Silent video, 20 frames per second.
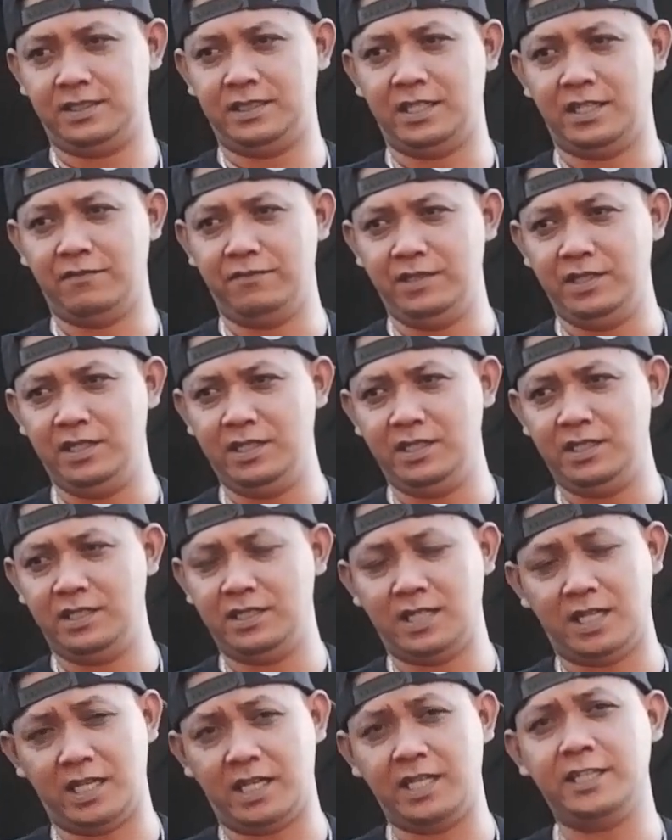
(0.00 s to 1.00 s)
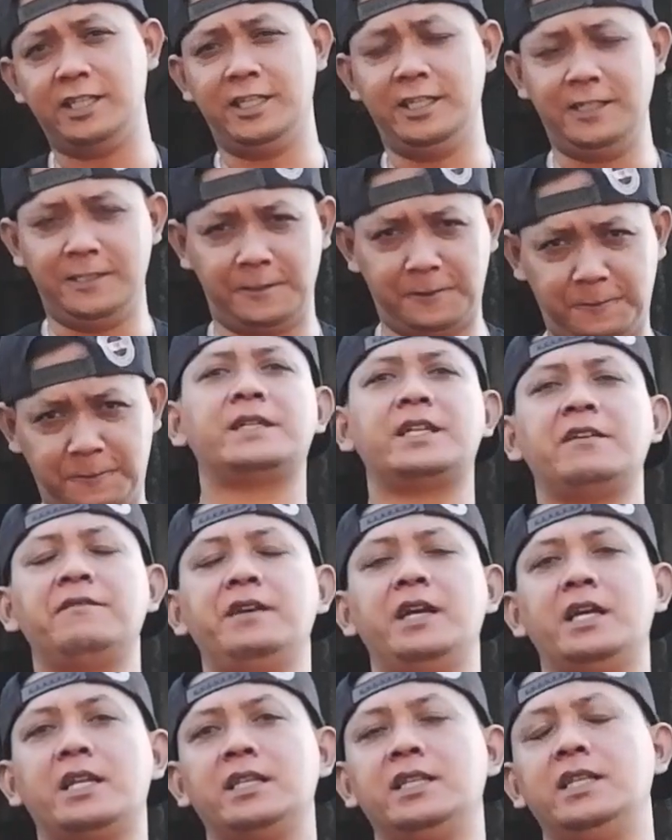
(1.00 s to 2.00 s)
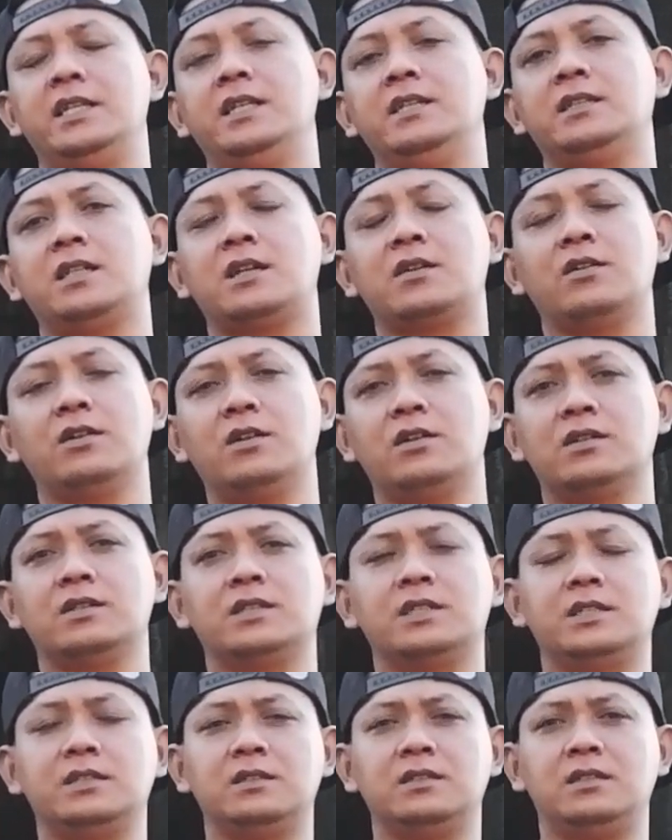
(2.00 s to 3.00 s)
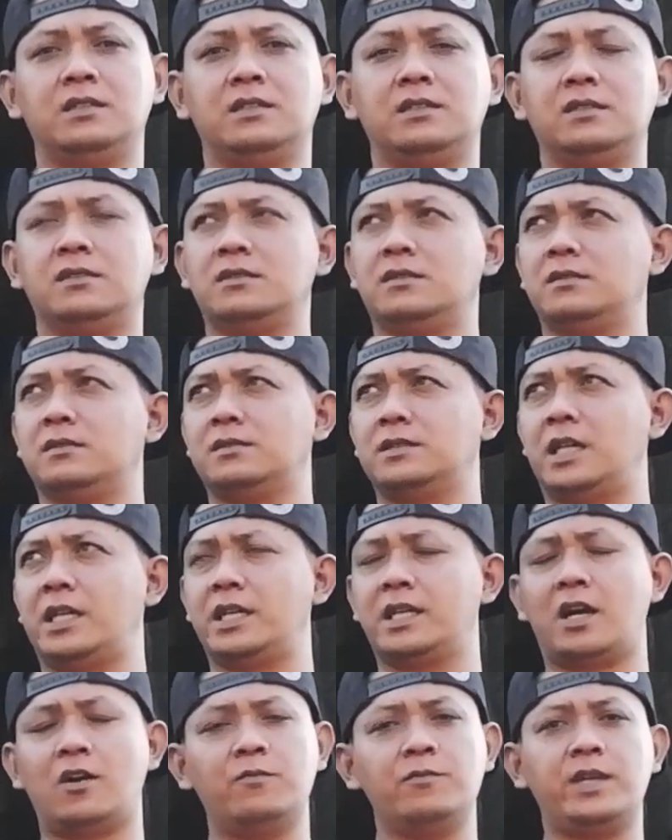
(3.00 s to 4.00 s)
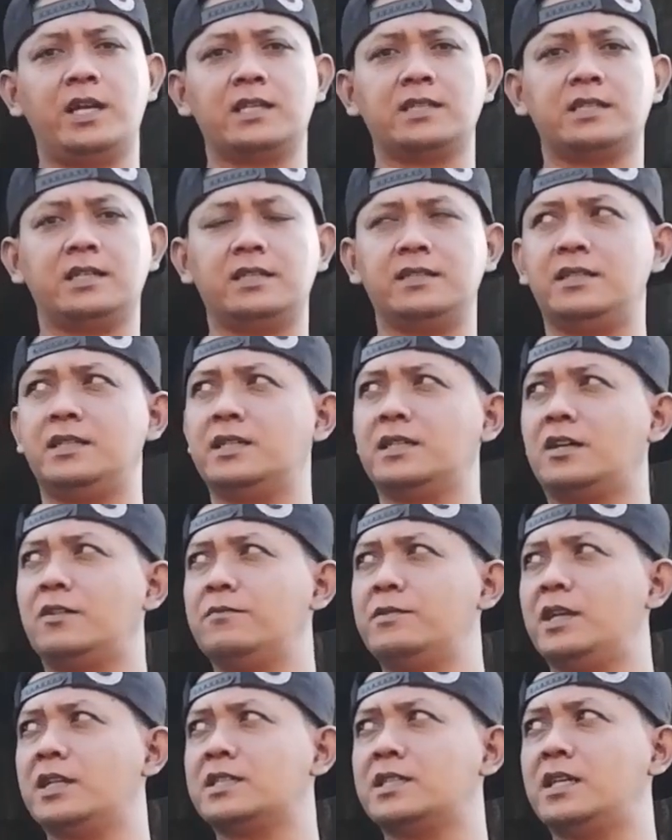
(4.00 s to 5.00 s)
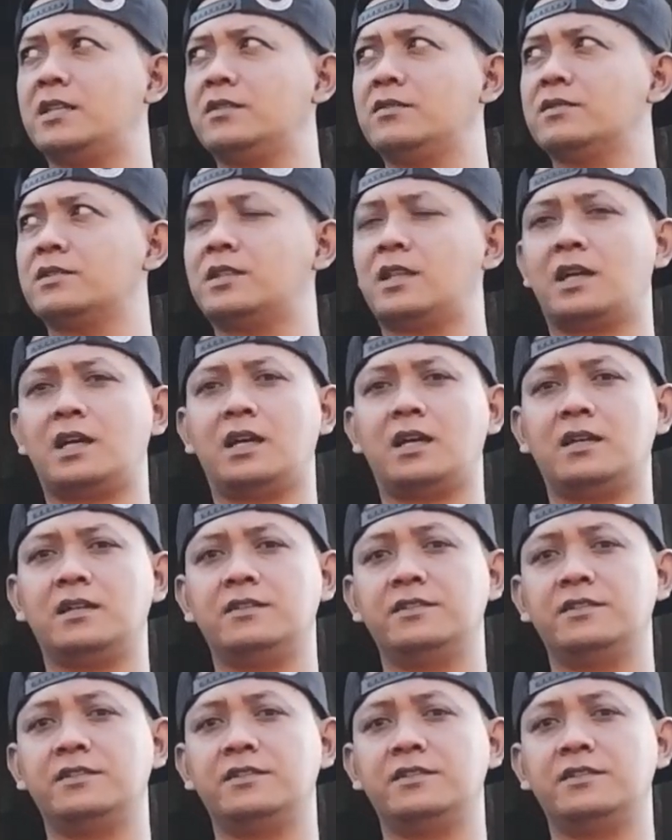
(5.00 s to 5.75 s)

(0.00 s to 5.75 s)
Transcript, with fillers: Dewi Hariti, Dewi Hariti ini tergolong uh, dari kaum Yaksa. Jadi kaum Yaksa itu setengah